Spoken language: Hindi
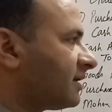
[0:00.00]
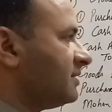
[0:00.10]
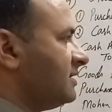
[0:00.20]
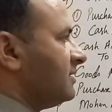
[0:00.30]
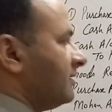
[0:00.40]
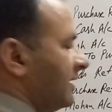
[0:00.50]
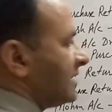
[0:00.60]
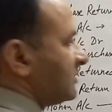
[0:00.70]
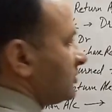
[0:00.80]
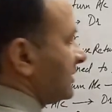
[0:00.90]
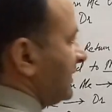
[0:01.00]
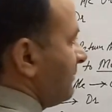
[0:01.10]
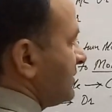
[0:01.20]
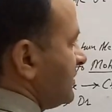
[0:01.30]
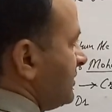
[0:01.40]
कर दी ऐसा हो सकता है
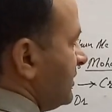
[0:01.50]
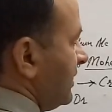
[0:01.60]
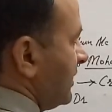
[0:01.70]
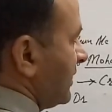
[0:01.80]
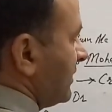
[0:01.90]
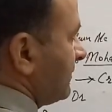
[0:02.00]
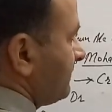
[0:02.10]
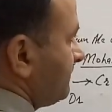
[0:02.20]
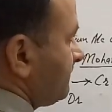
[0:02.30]
मशीनरी रिटर्न